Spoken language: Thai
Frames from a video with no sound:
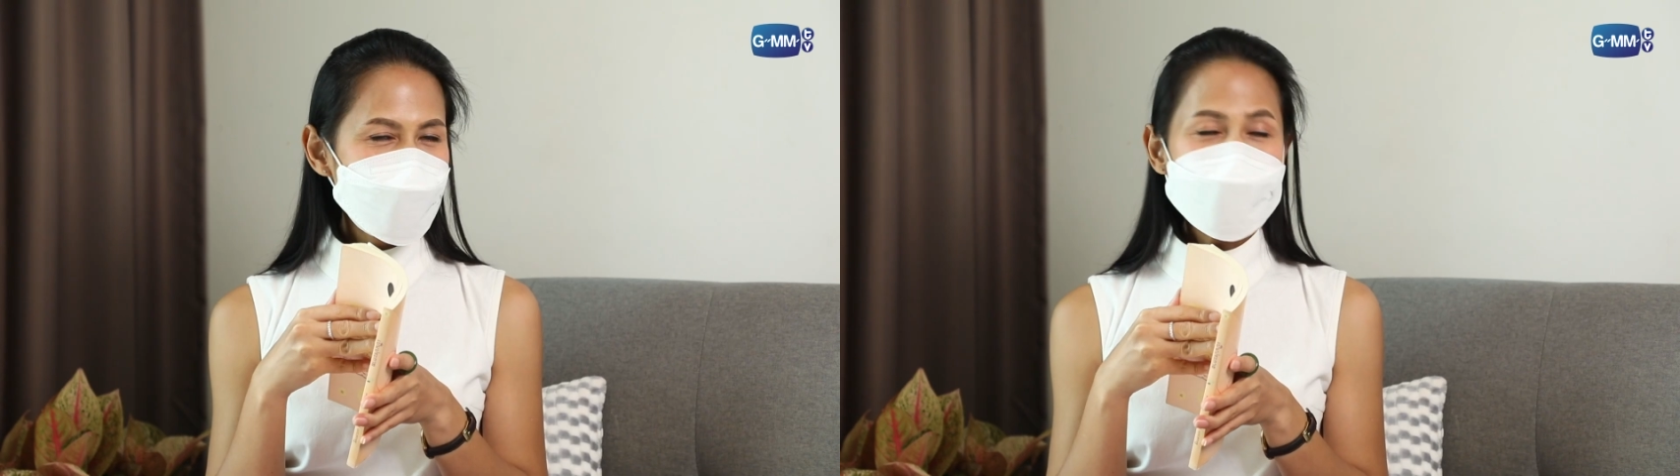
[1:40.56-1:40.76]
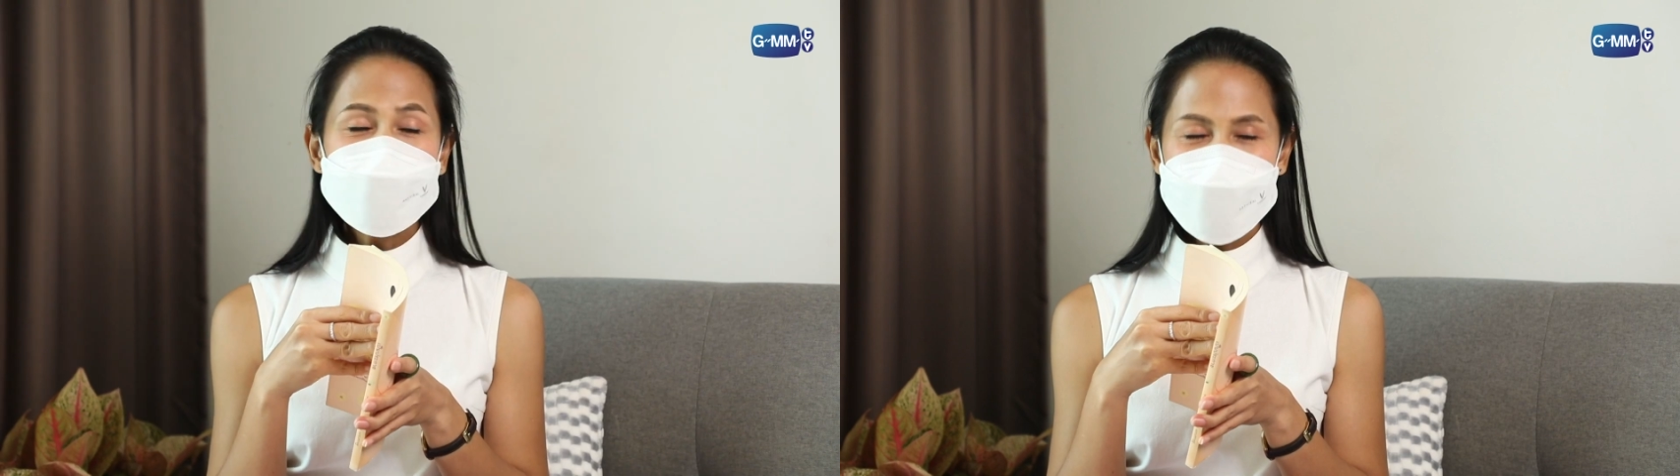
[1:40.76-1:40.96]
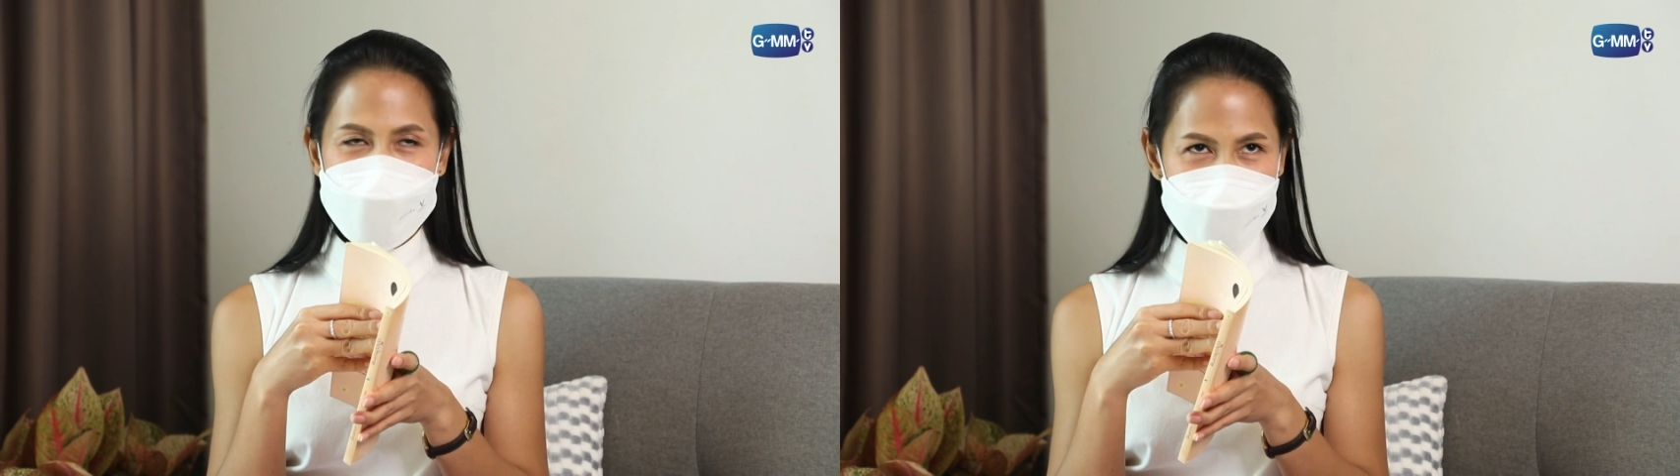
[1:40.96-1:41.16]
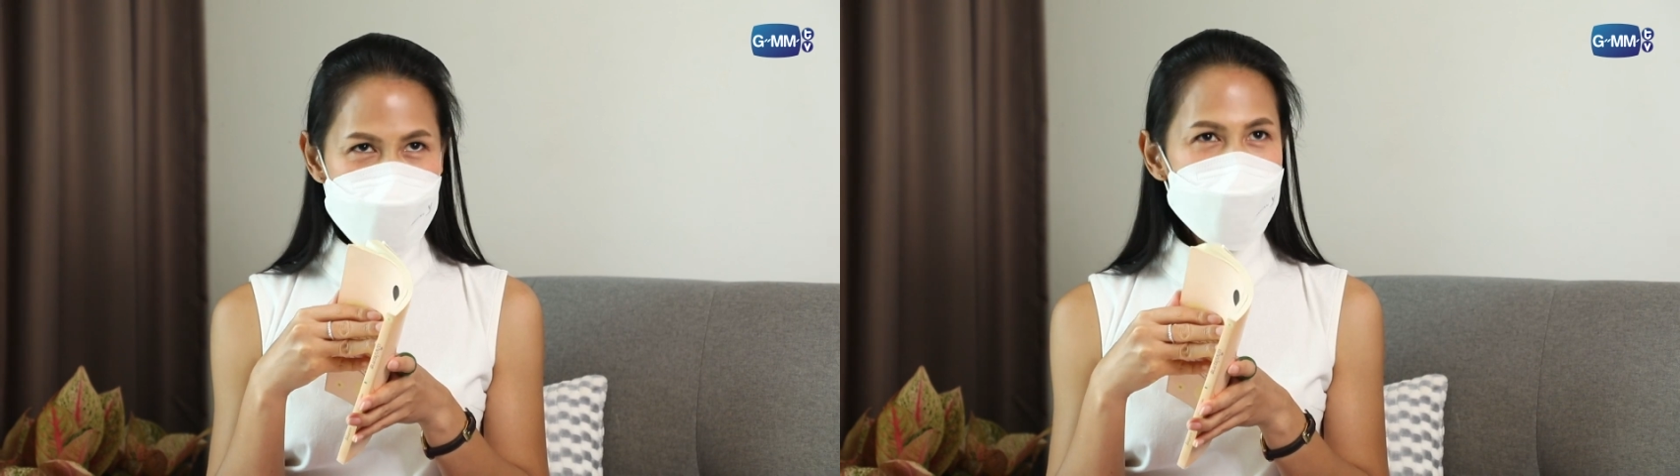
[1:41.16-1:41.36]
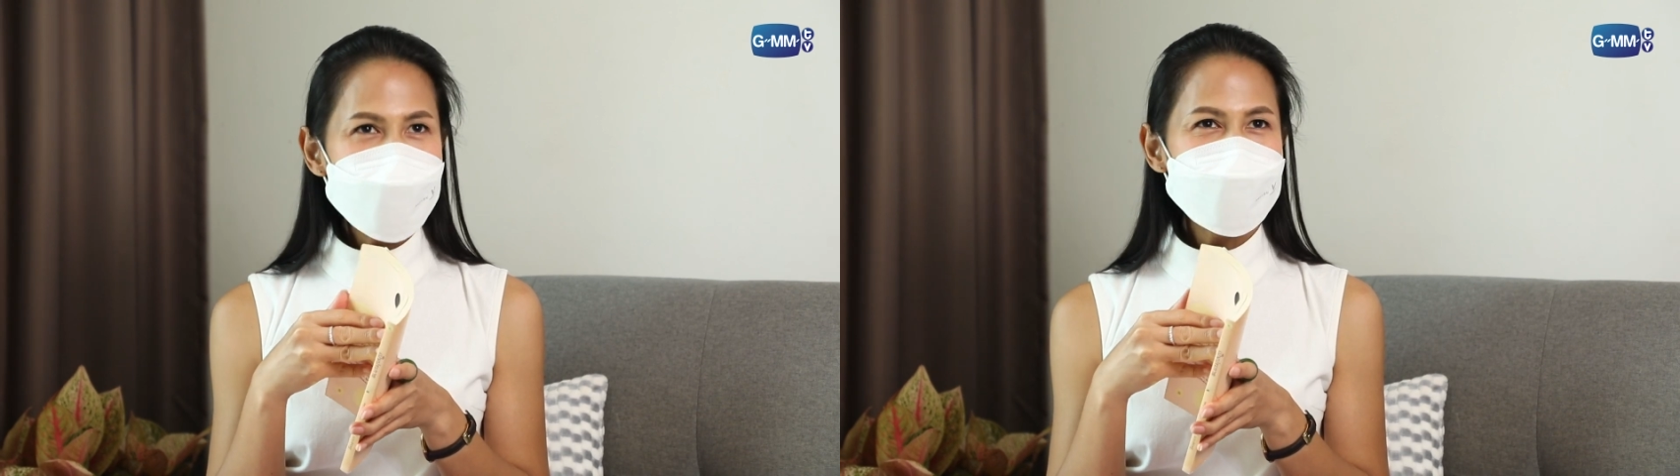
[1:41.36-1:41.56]
หน้าตาดี
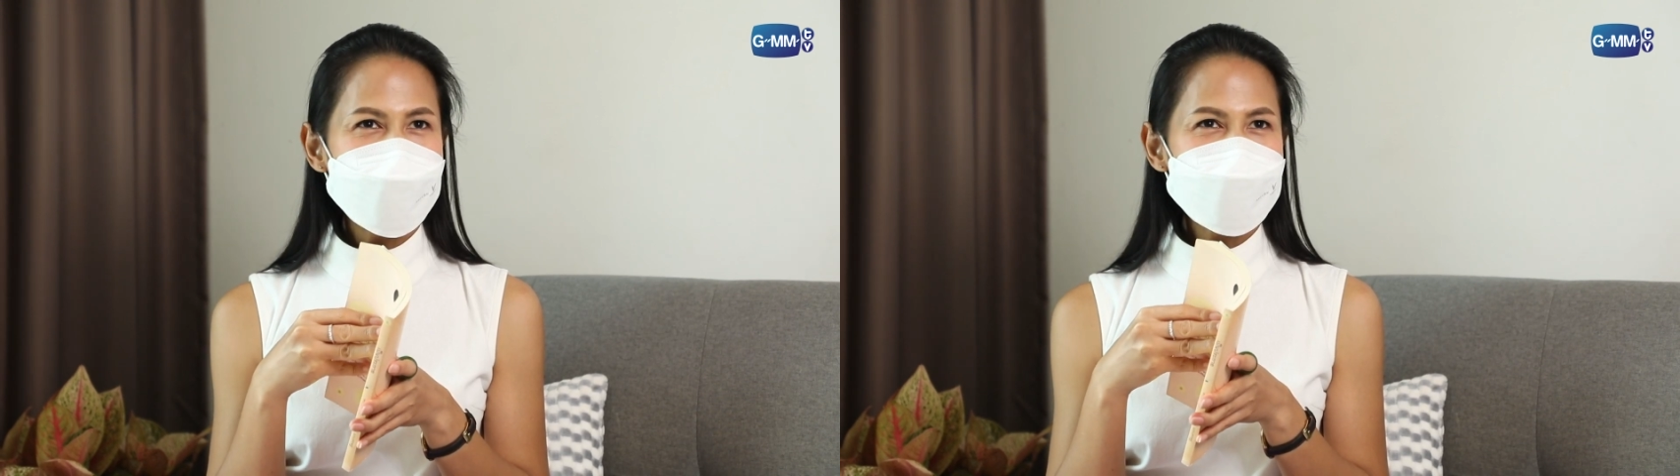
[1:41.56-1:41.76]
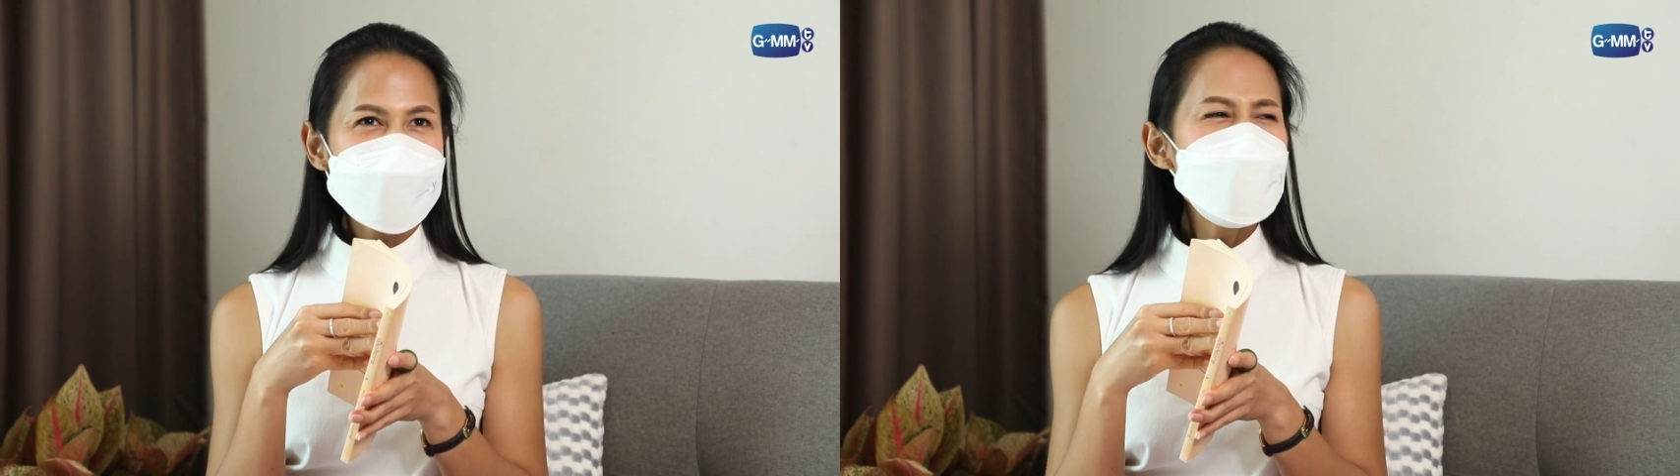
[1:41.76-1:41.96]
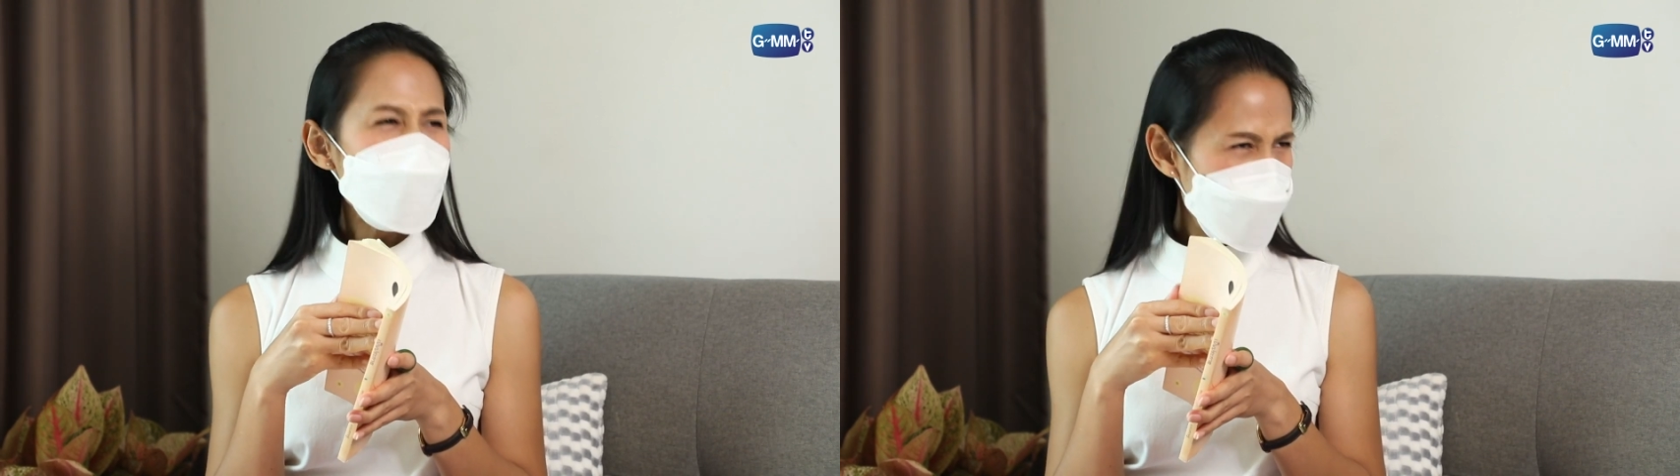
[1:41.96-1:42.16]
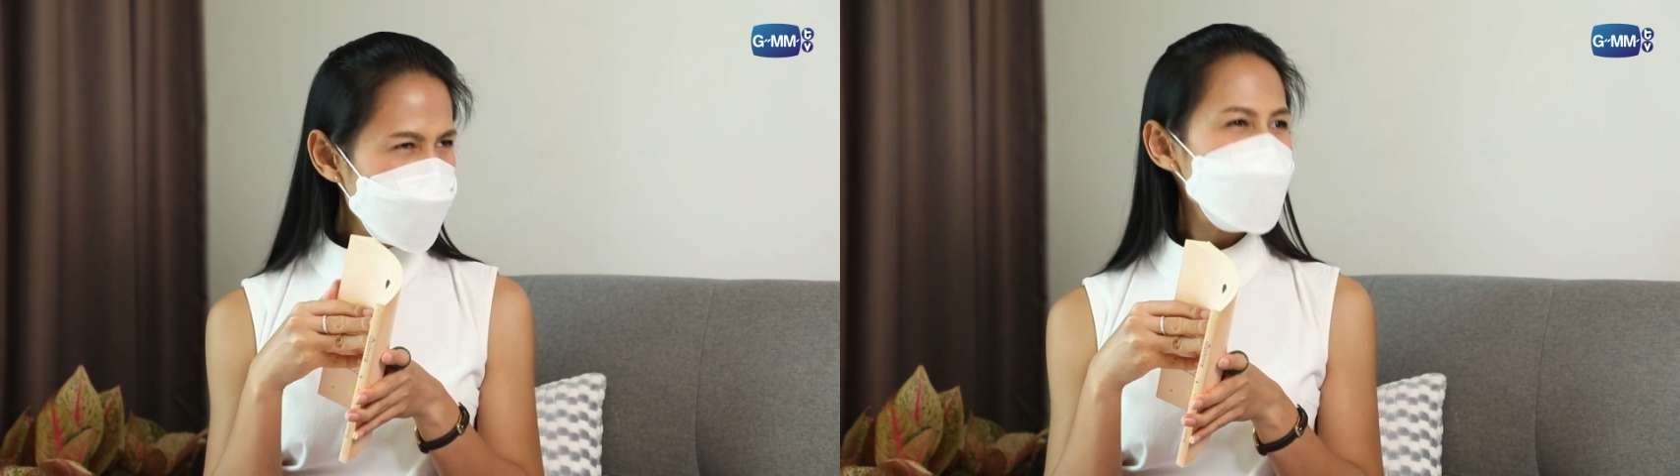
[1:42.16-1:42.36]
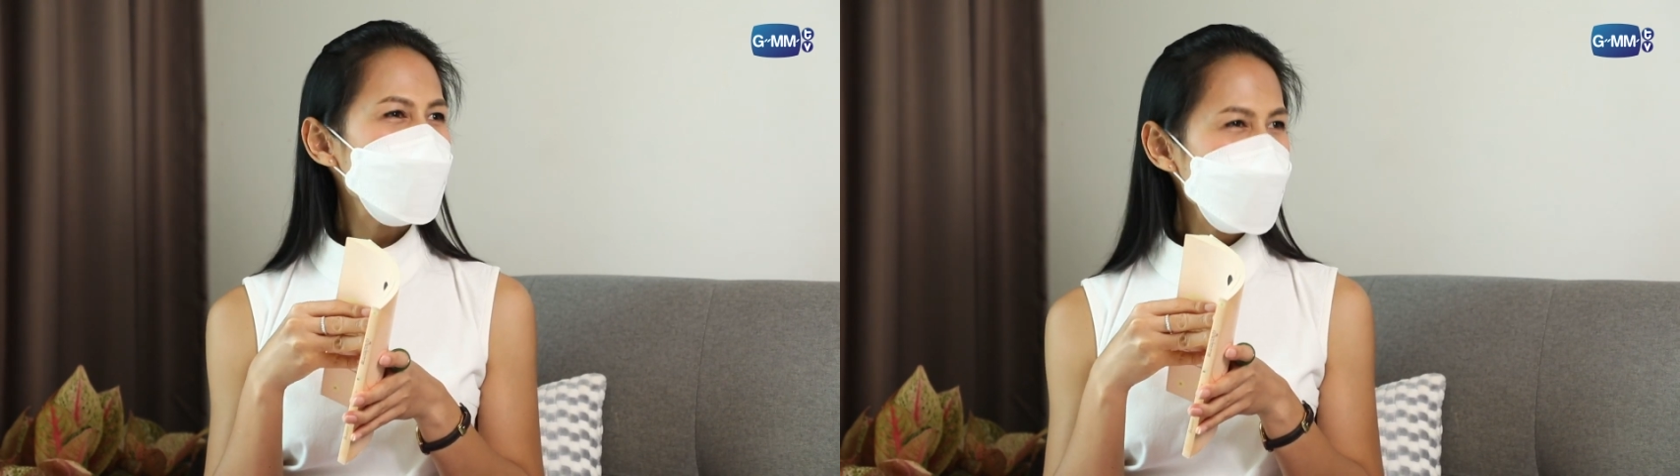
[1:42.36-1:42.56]
ด้วยอะไรเงี้ย คือแบบชวน